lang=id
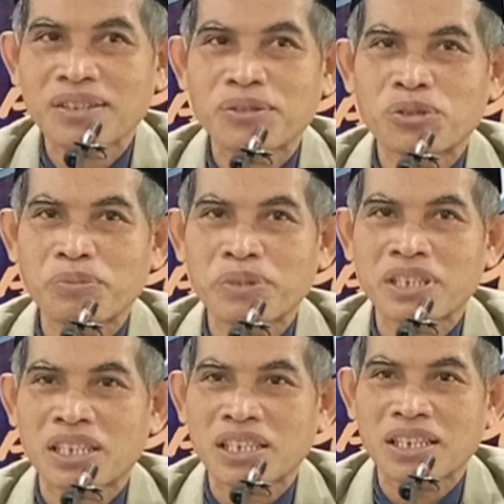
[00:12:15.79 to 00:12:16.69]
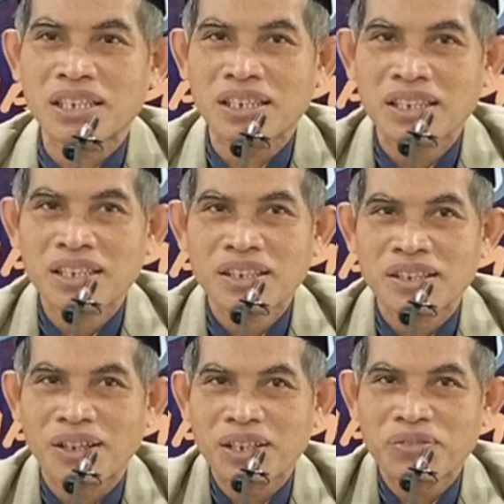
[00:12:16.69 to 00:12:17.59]
untuk menjadi
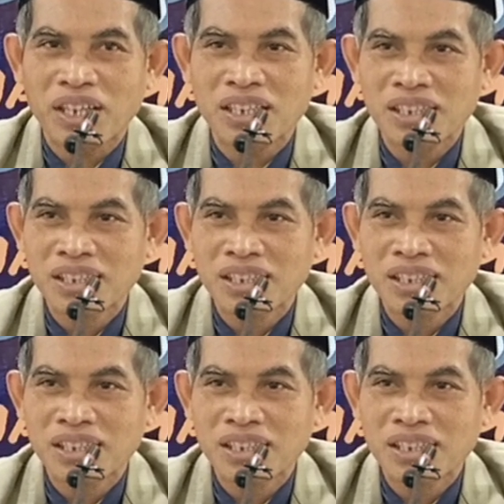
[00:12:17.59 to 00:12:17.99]
khalifah